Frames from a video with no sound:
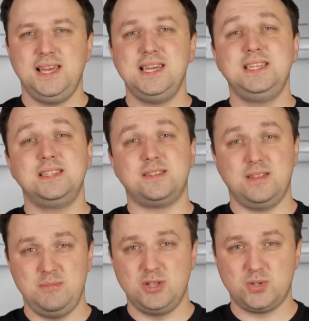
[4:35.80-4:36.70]

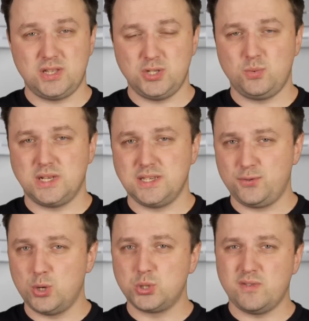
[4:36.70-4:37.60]
Единственный минус этой ситуации
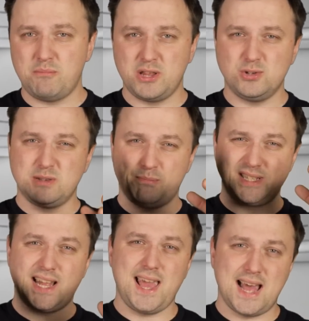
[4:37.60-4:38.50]
в том, что вам придется
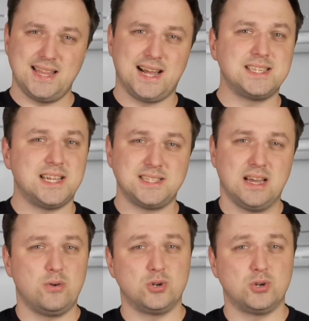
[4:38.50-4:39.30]
постоянно касаться